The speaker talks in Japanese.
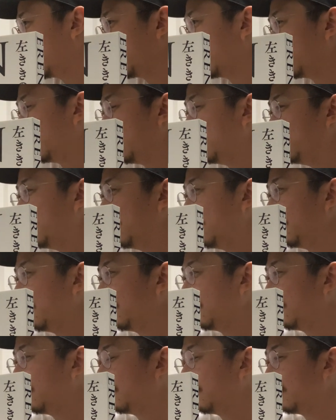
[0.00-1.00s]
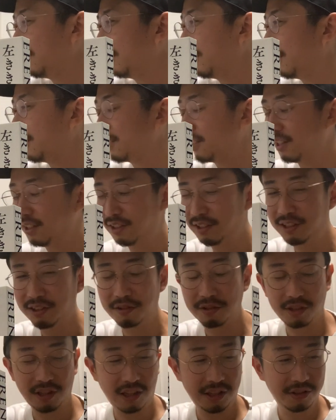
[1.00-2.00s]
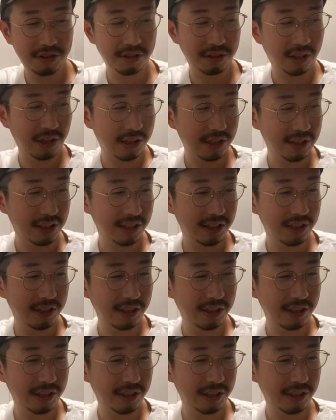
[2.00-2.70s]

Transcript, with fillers: 日々焦ってる37歳